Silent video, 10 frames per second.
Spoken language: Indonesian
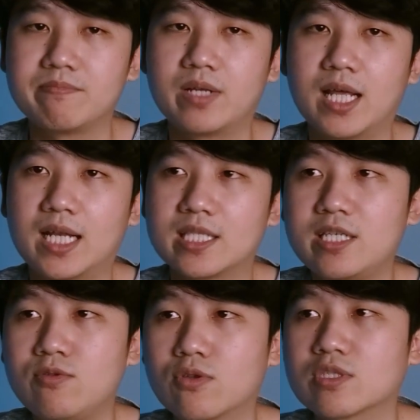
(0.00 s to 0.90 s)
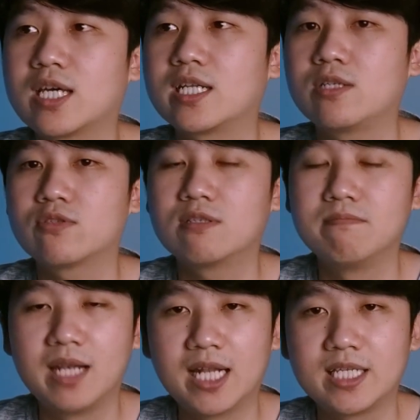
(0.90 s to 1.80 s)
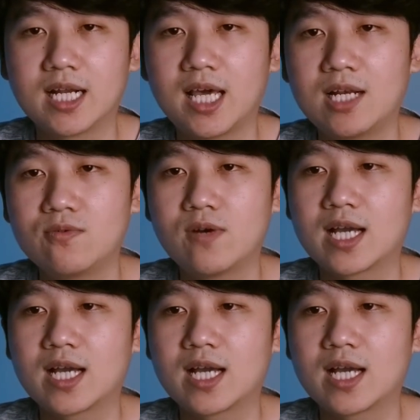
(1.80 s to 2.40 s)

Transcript: berarti untuk seri Note 9 yang lalu